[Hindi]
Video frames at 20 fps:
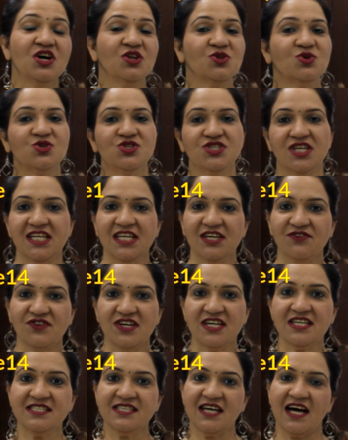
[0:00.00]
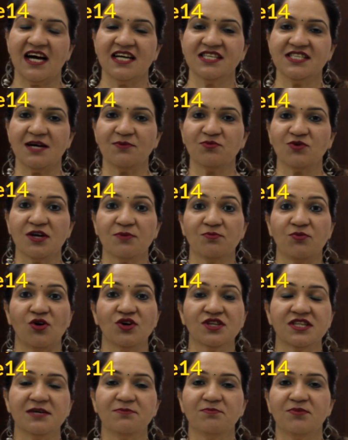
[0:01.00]
तो चलिए फ्रेंड्स आज आपको एक
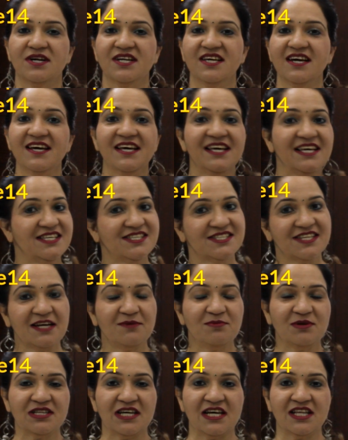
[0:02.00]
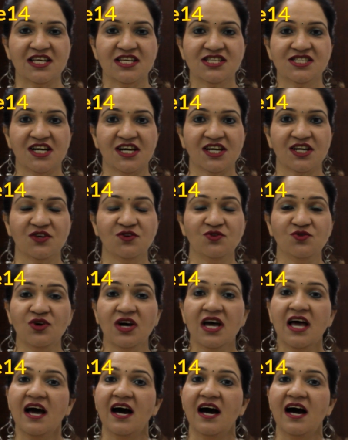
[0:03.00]
बहुत ही बढ़िया हेयर स्टाइल बताने जा रही हूँ